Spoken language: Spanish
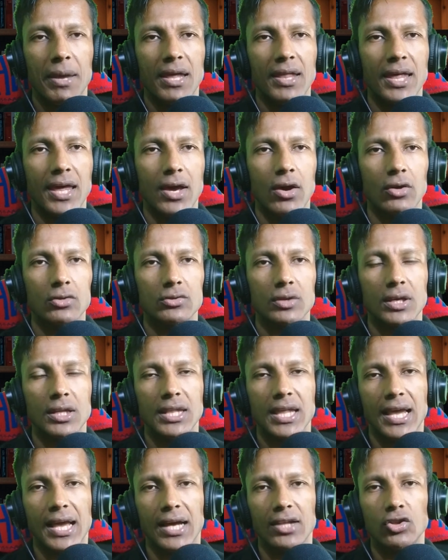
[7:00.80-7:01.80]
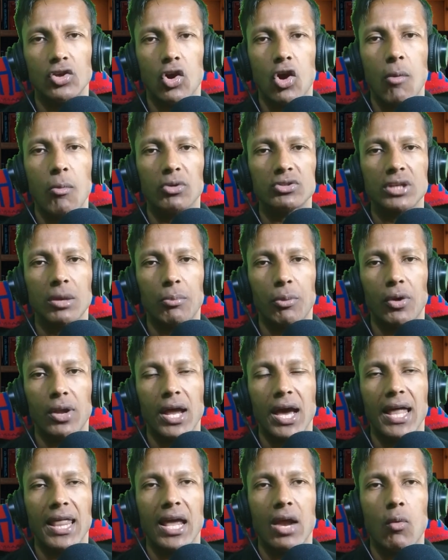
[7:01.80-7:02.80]
videos indicando cómo se
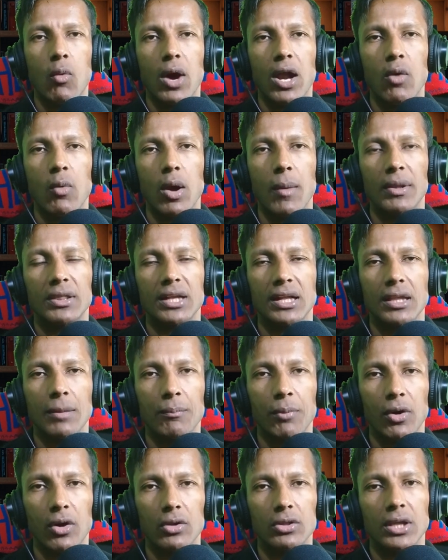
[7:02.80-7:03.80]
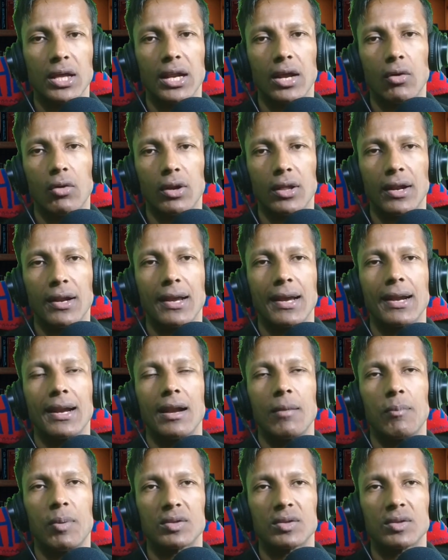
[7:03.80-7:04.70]
podría adecuar nuevamente al deporte. Recordar que en